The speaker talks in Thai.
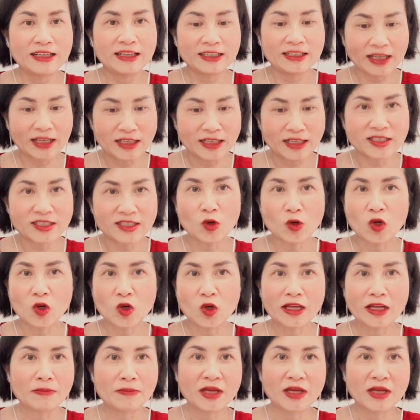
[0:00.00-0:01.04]
ข้าเจ้าก็เล
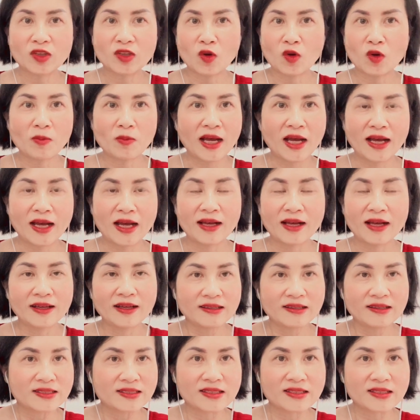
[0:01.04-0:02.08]
ยไม่ต้องมา
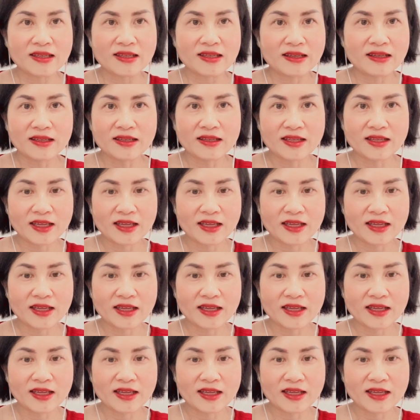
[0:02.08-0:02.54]
สีเรีย